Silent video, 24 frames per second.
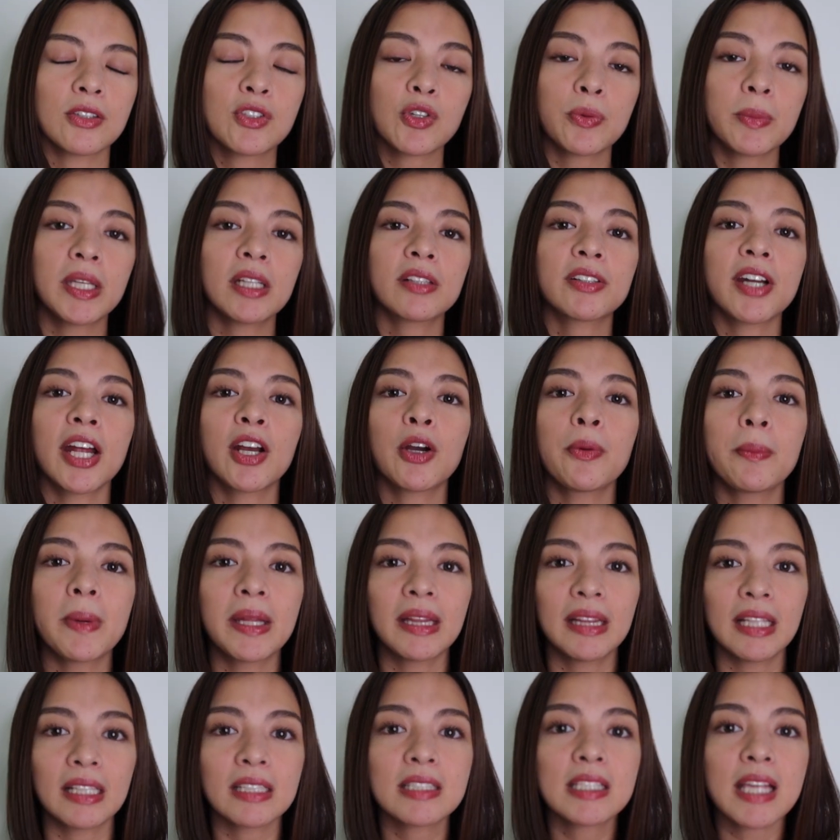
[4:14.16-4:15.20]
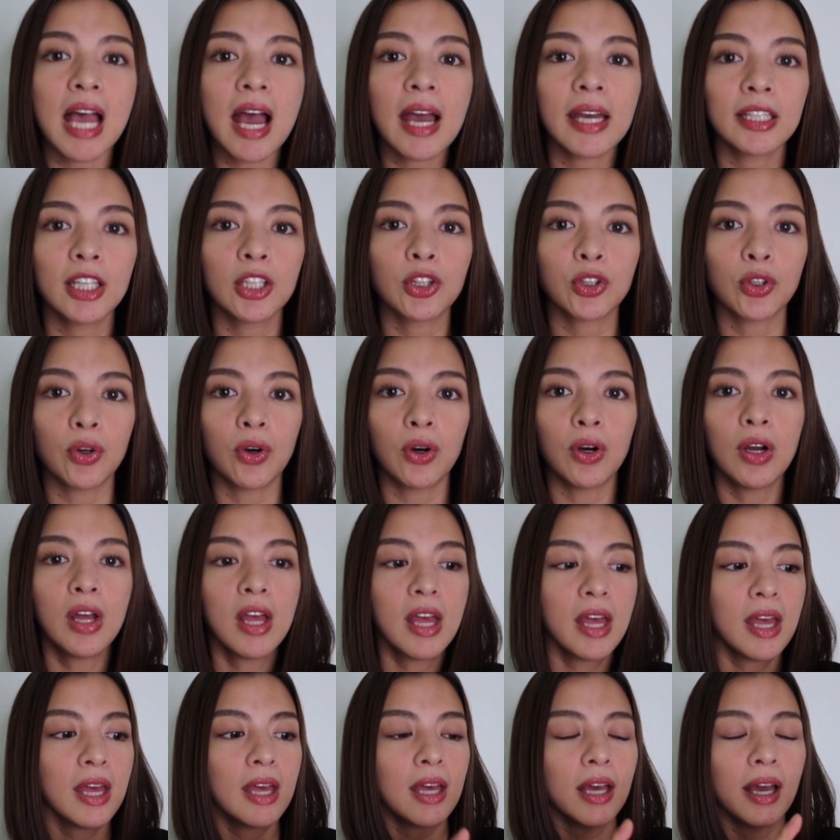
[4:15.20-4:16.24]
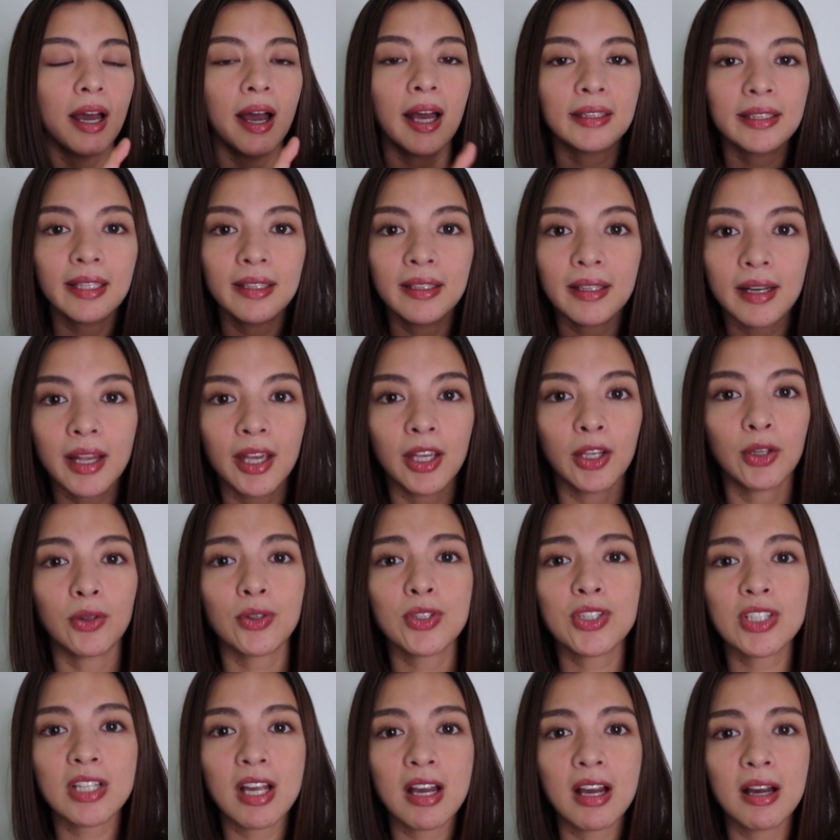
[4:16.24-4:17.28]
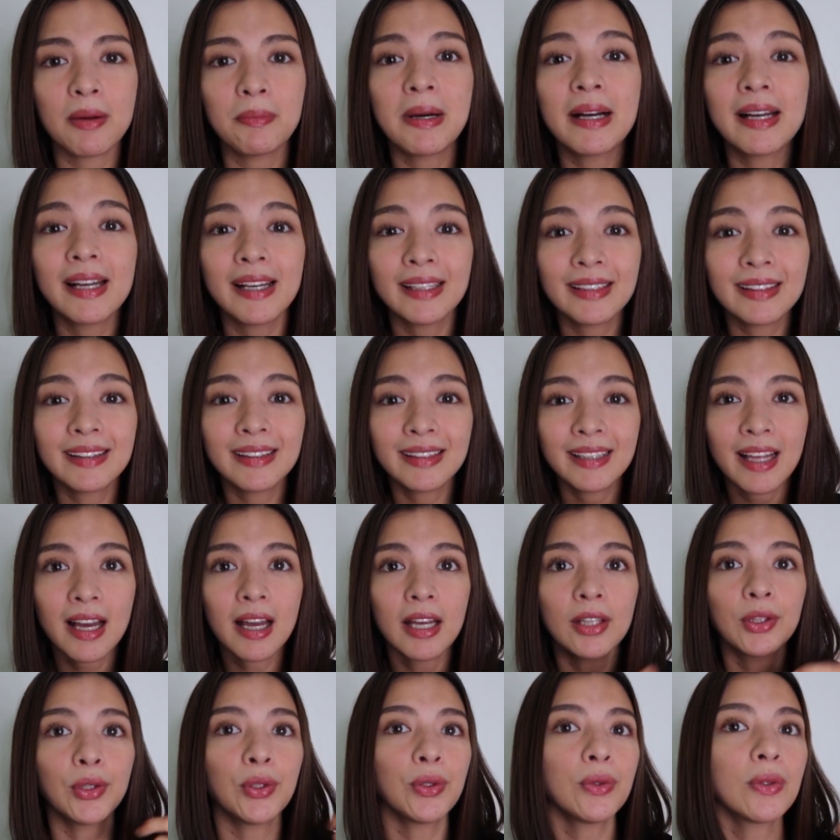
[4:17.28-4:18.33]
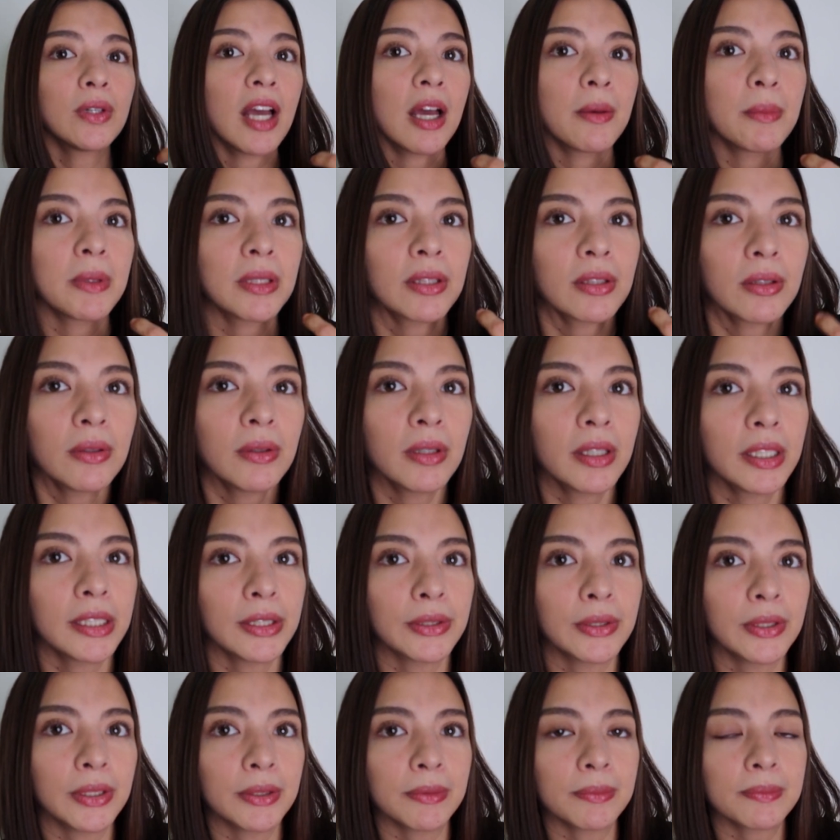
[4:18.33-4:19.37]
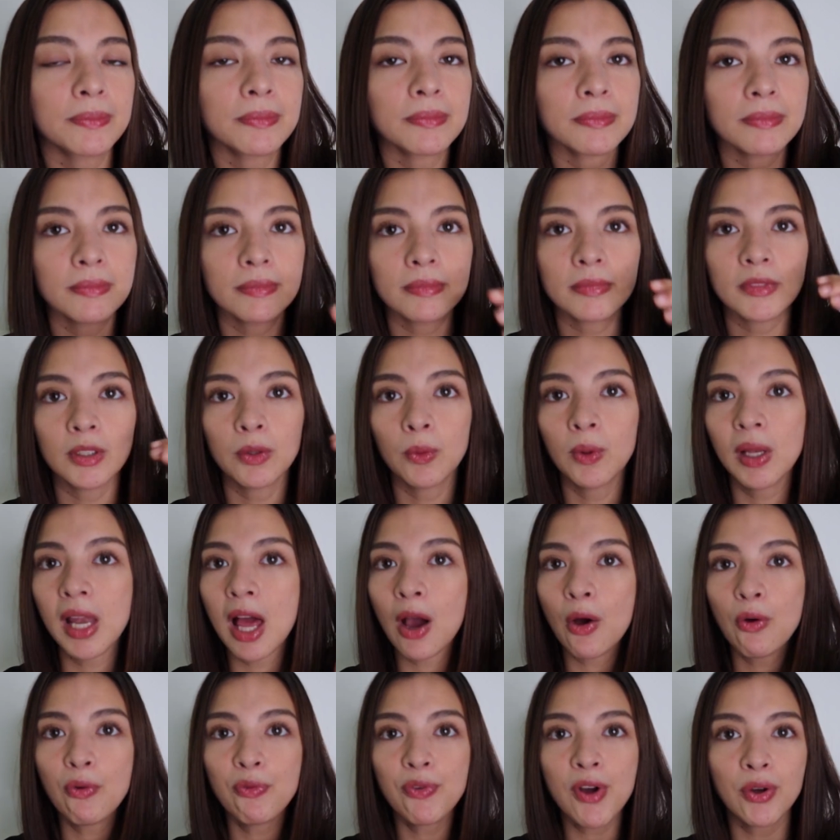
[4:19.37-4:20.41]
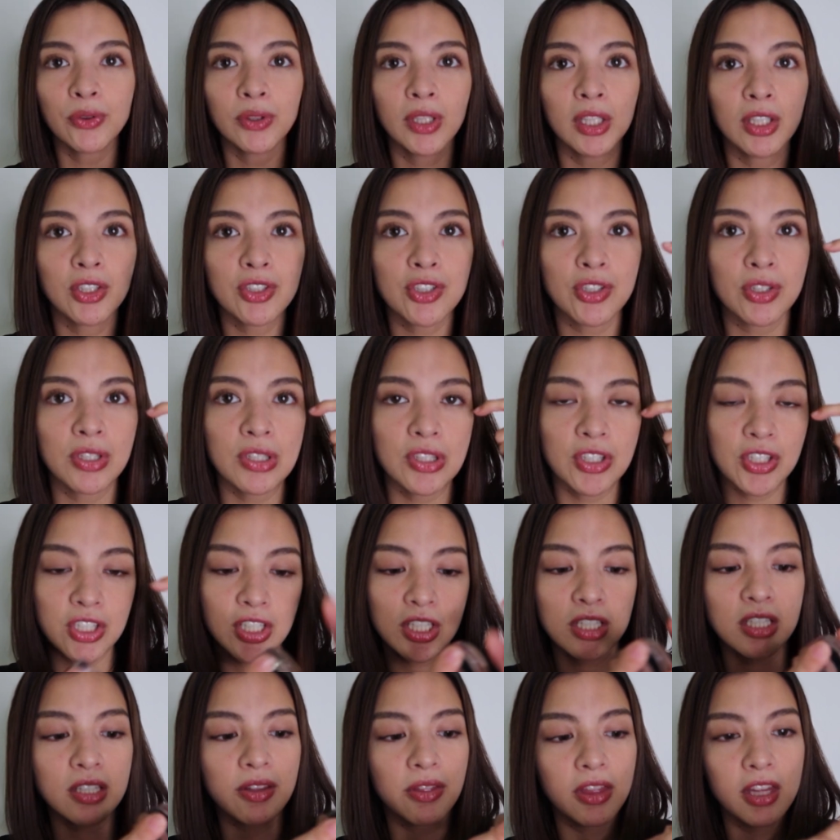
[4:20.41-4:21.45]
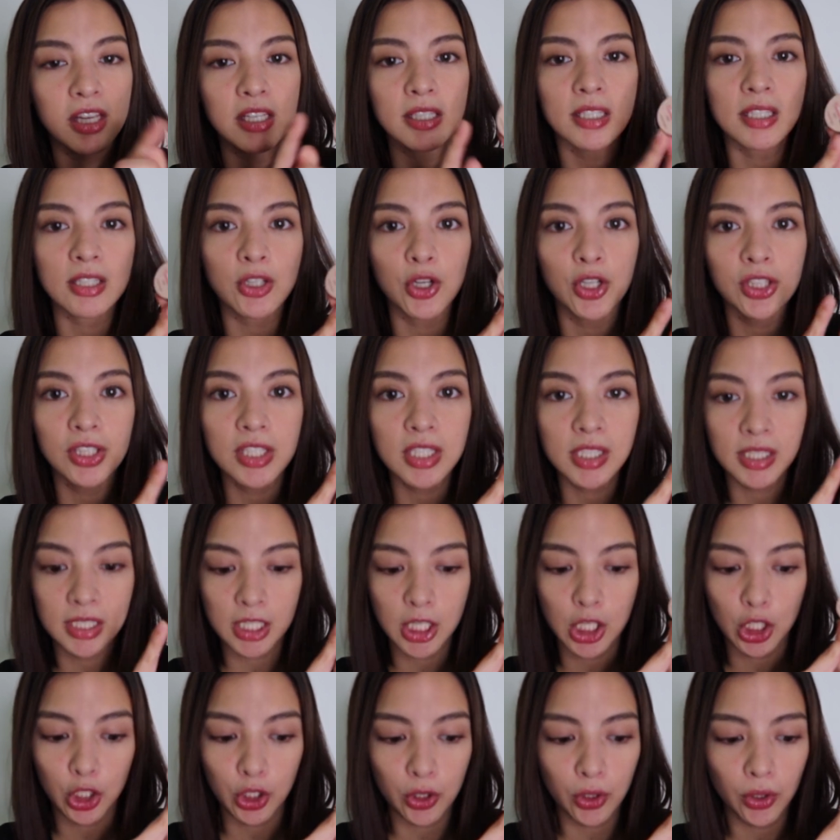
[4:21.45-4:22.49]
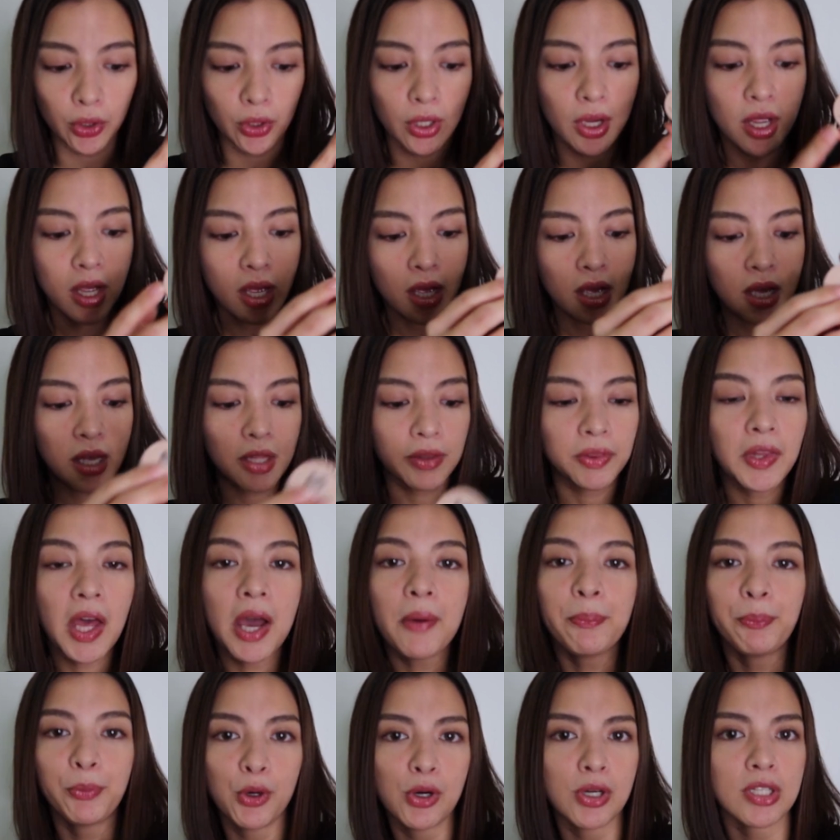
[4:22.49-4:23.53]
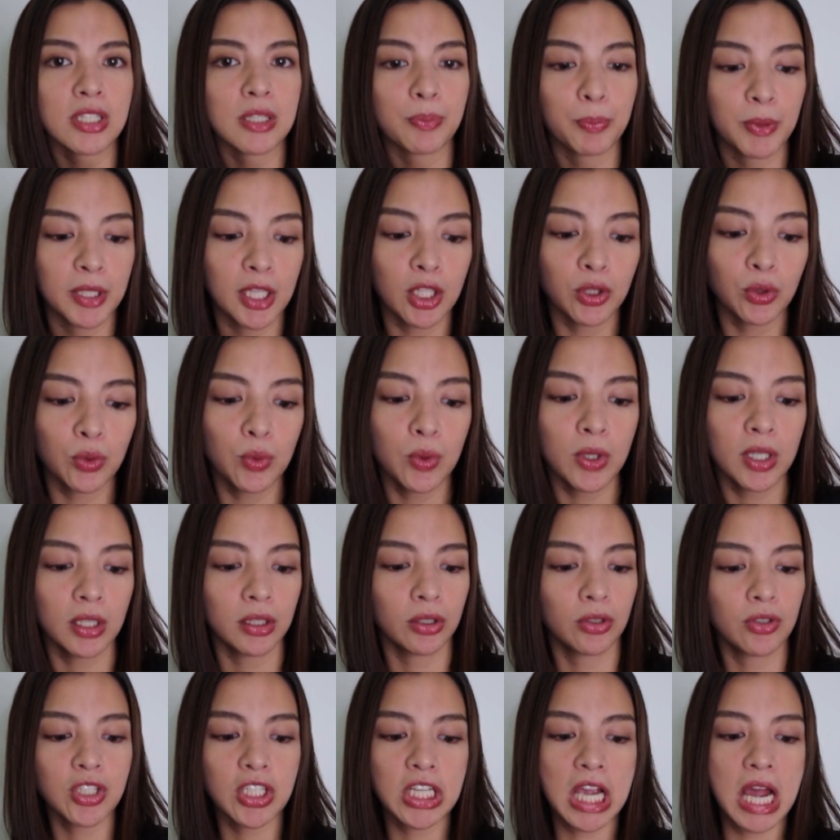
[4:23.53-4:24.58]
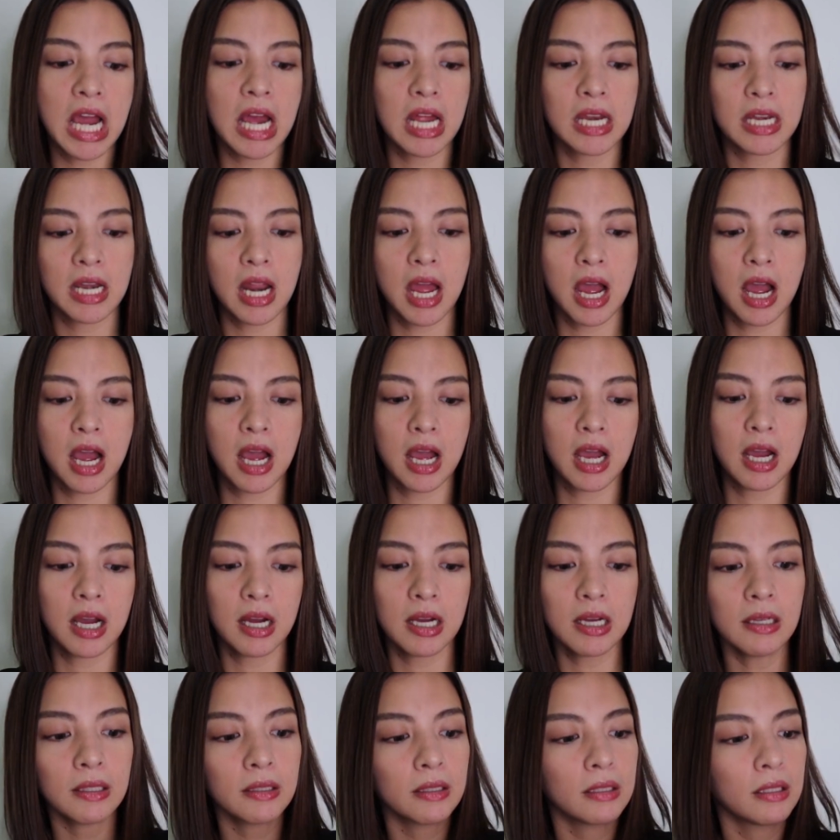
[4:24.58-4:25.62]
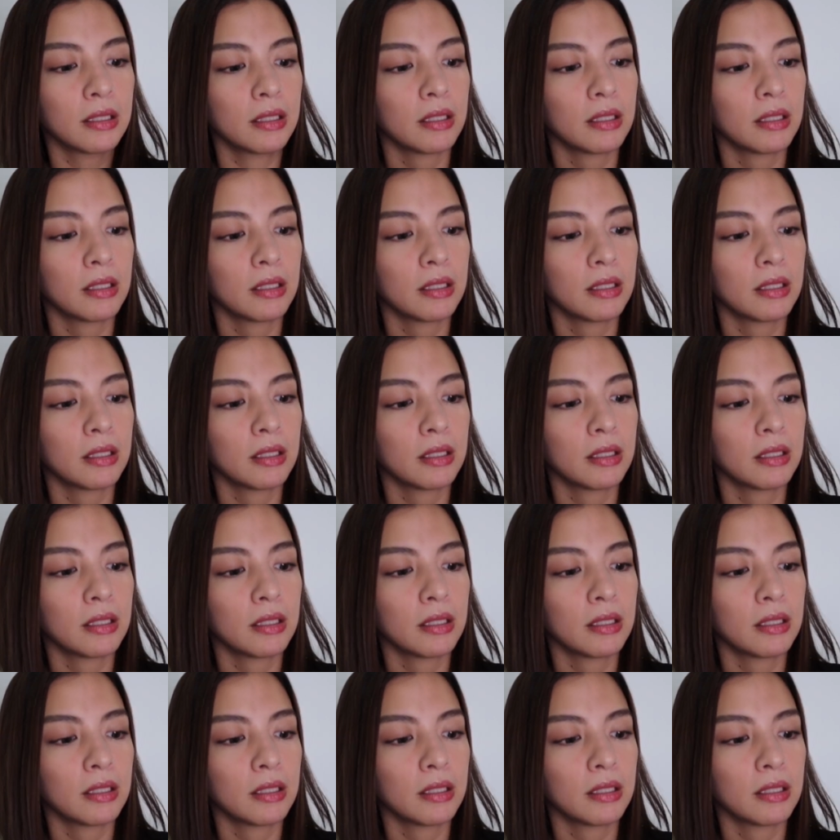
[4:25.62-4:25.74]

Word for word: So, may nag-recommend lang sa akin ito. At tinry ko siya. Maganda. Ito yung gamit ko ngayon. Wala akong foundation, just this concealer. Tapos, pinatungan ko siya ng